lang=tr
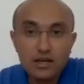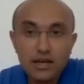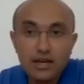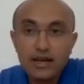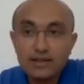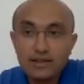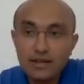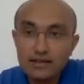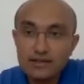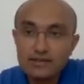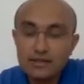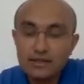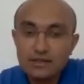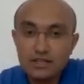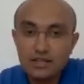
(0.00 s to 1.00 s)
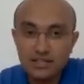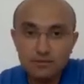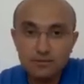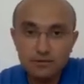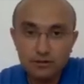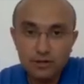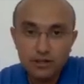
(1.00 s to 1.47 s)
e, her tense'de
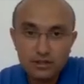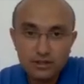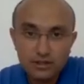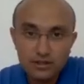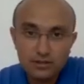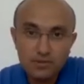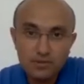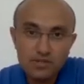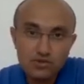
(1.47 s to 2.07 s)
çekimi var.